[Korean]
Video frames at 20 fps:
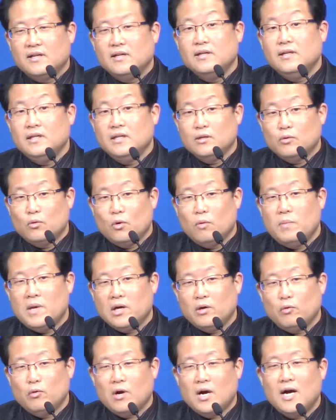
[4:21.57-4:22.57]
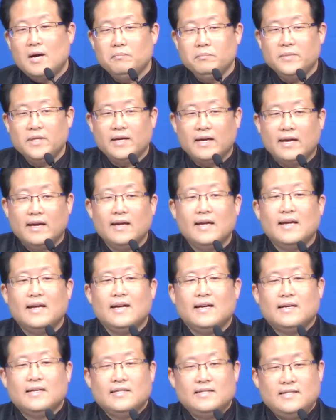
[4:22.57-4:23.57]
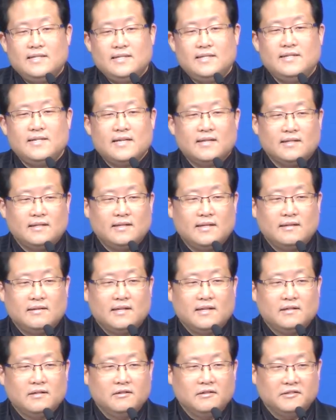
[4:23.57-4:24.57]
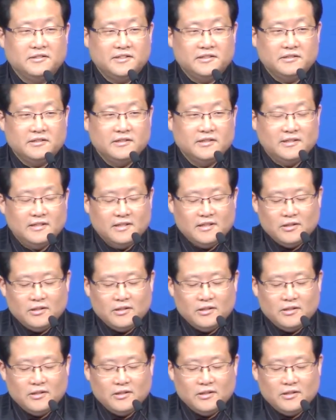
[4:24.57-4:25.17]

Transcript: 이 고백과 함께 시작된다는 것을